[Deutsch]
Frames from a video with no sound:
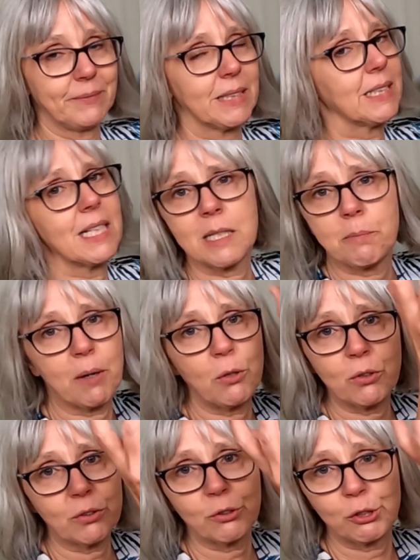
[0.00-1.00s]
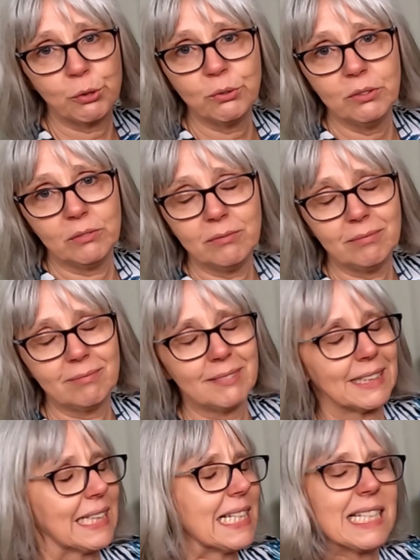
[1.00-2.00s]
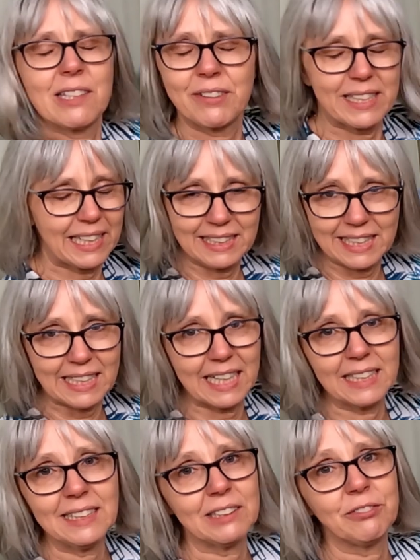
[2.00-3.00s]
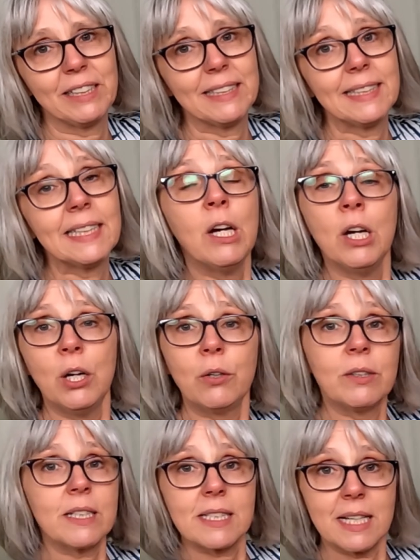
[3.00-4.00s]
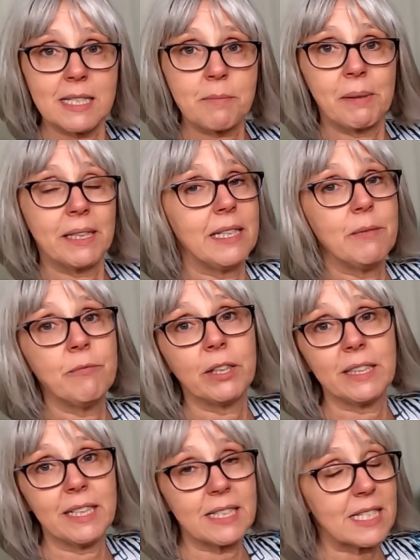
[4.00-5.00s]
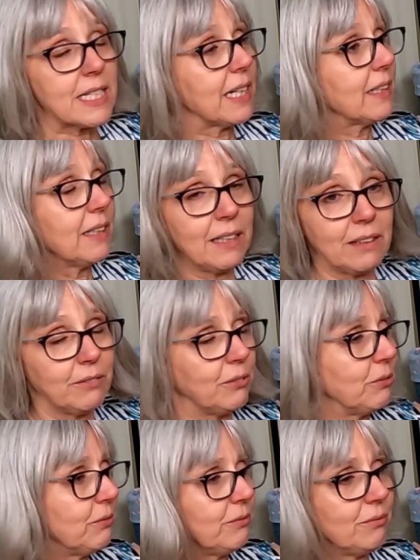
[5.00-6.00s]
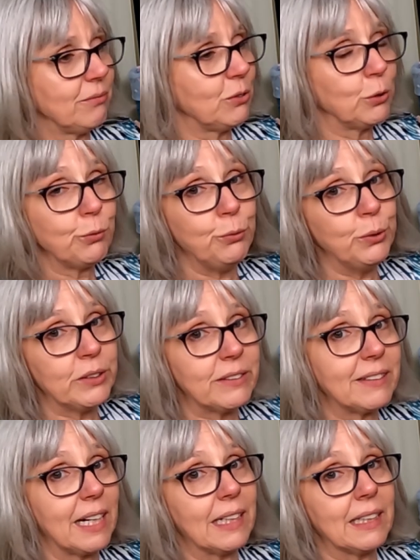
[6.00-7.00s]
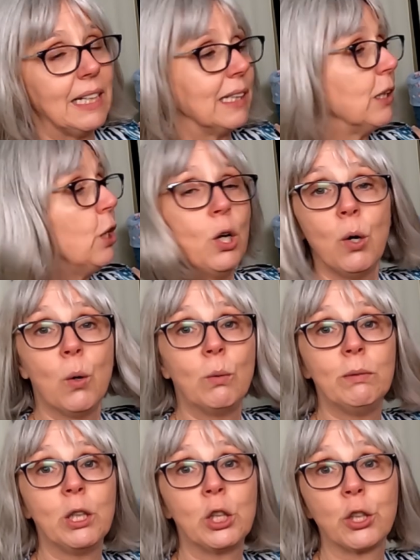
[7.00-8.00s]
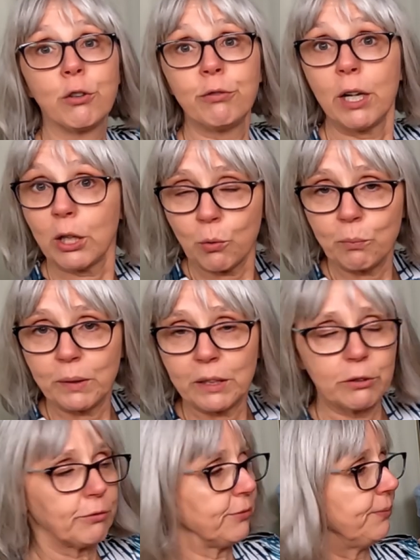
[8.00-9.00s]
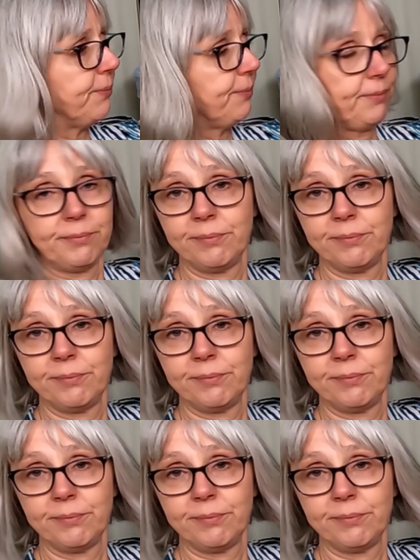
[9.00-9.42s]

Das heißt, ich brauche Stunden, das heißt, ich werde eigentlich gar nicht fertig. Und das heißt, meine Lieben werden jetzt tagelang, gefühlt tagelang, um die Stoffe herumlaufen.